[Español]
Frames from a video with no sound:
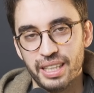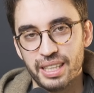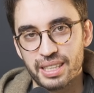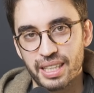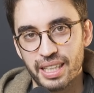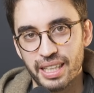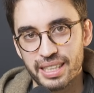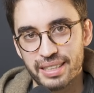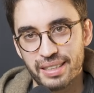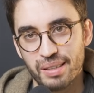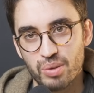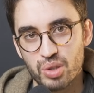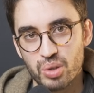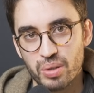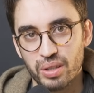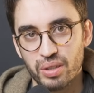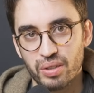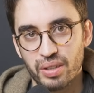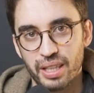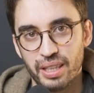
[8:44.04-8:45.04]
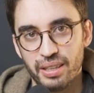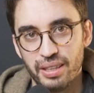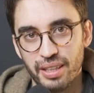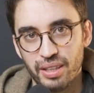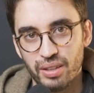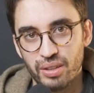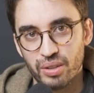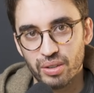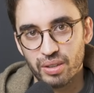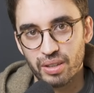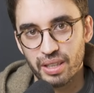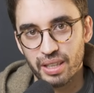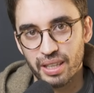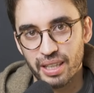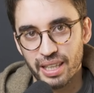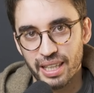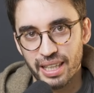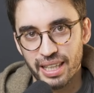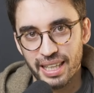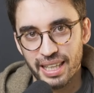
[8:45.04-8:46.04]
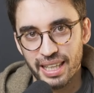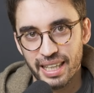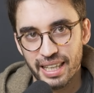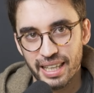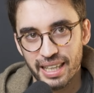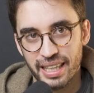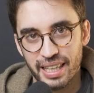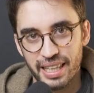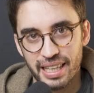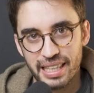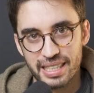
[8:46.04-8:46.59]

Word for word: y es que estamos viendo que TikTok eh,